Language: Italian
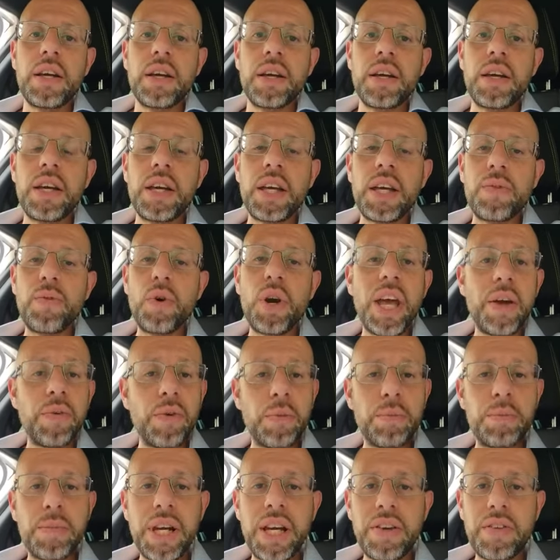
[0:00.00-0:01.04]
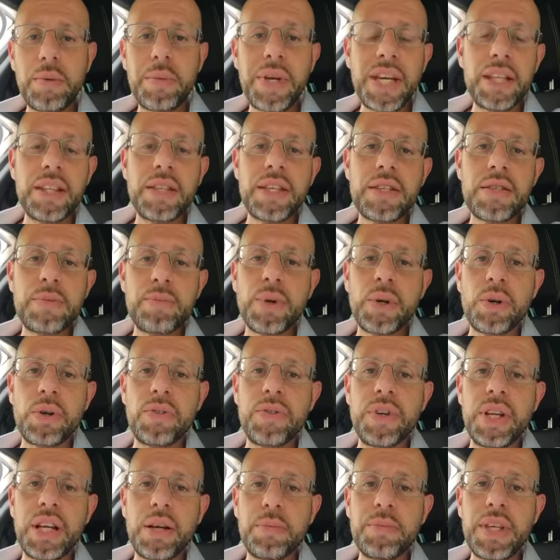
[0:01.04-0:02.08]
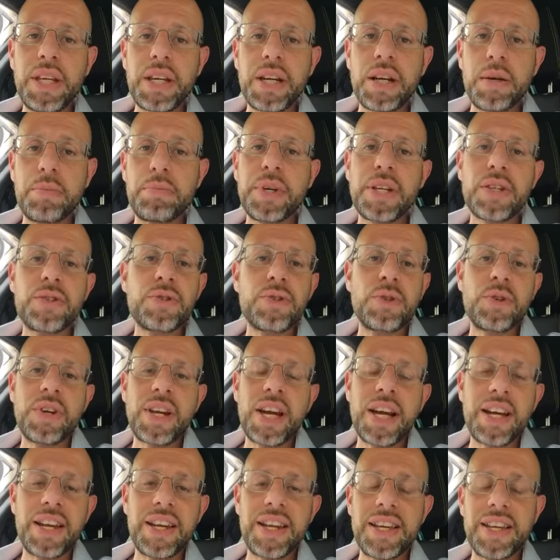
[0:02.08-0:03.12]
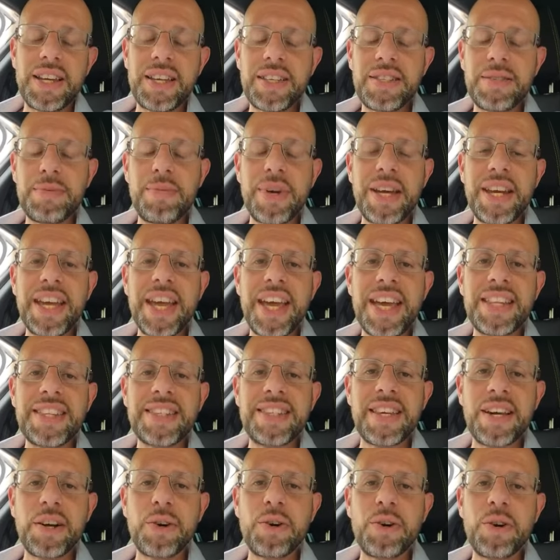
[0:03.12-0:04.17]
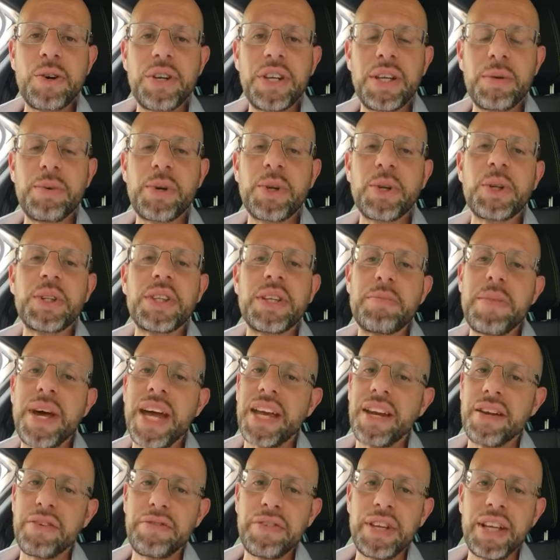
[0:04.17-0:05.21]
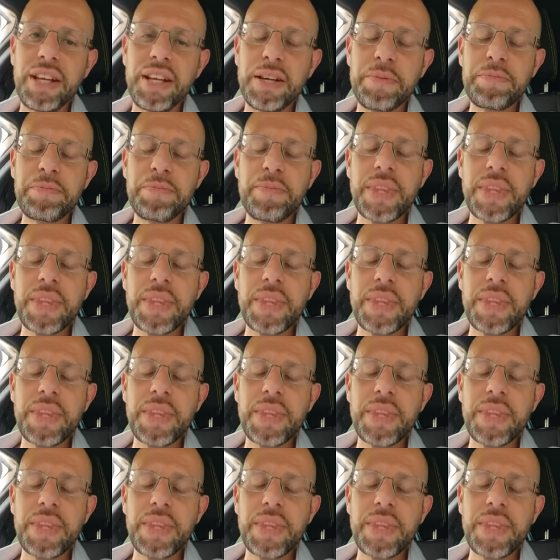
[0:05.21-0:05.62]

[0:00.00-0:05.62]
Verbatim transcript: E volevo brevemente esporvi la mia personale esperienza con i prodotti Benefil.